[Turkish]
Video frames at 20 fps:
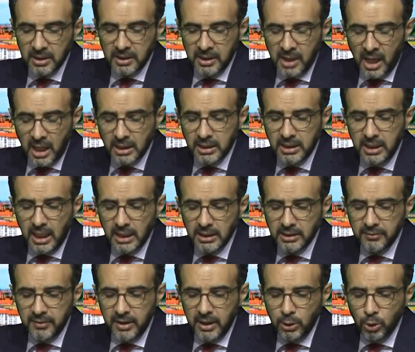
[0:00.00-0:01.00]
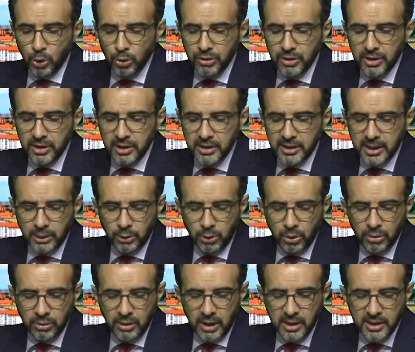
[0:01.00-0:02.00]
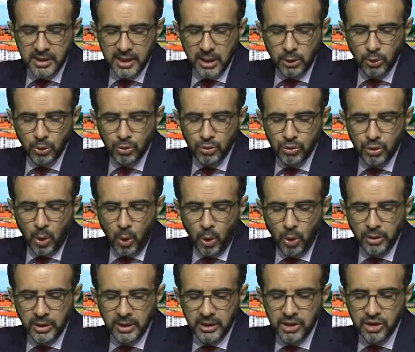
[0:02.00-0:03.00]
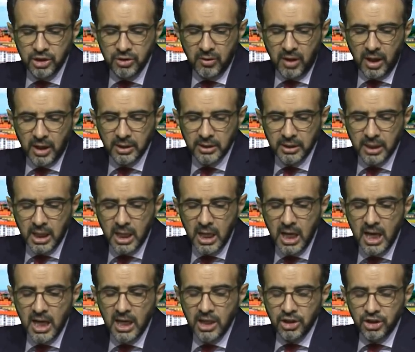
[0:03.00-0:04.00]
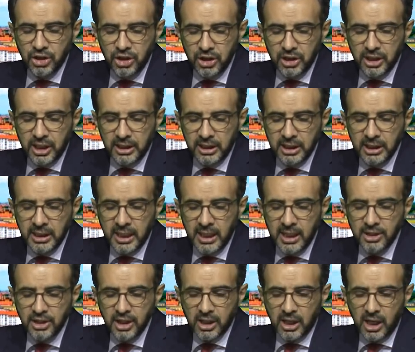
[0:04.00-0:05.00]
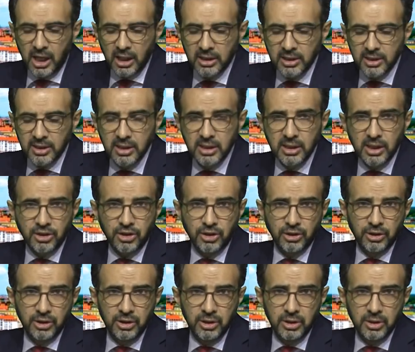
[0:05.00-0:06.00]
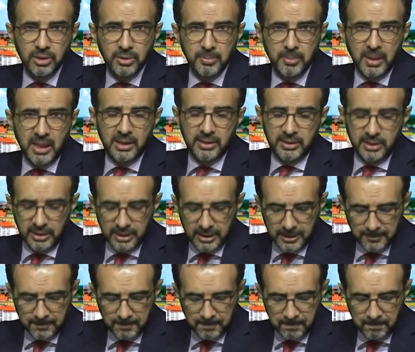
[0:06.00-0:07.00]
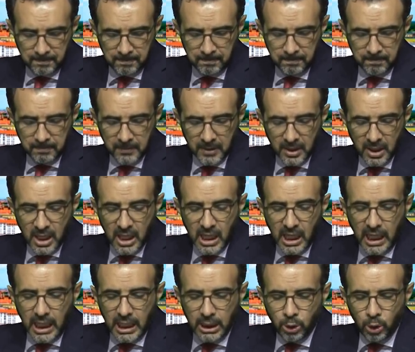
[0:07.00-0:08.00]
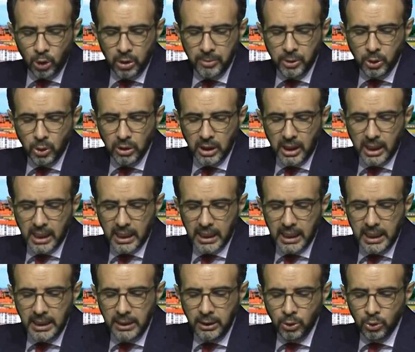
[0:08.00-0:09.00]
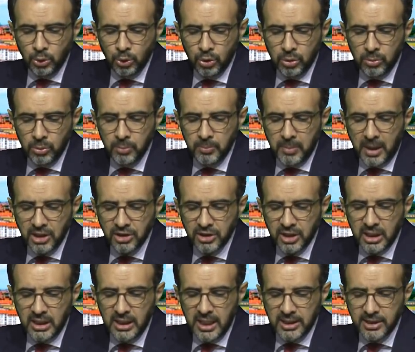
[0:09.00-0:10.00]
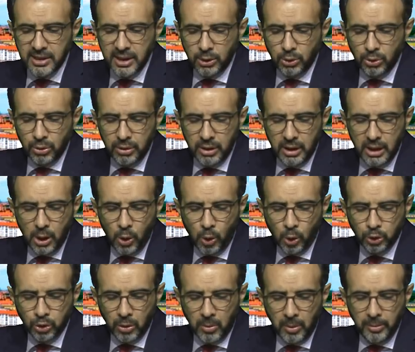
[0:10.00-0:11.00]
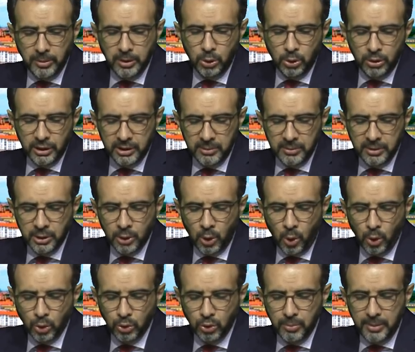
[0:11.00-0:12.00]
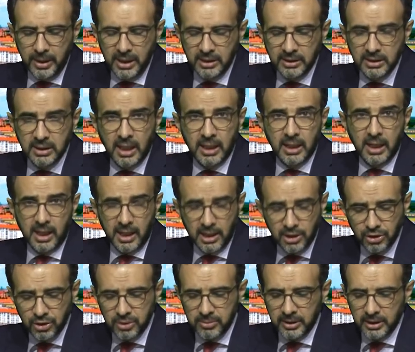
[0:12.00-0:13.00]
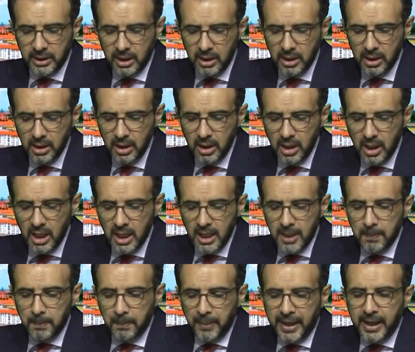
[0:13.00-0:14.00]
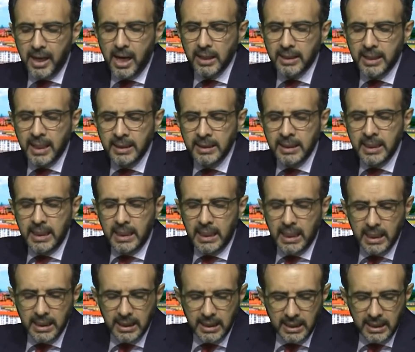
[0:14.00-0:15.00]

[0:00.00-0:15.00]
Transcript: Nakliyat ve lojistik sektöründe ise %17 civarında şirketin gelecek kaygısı yaşadığı belirtildi. Ekonomik olarak en iyi durumun başta ilaç sektörü ile otomobil üretiminde olduğu belirtilen araştırmada Perakende ile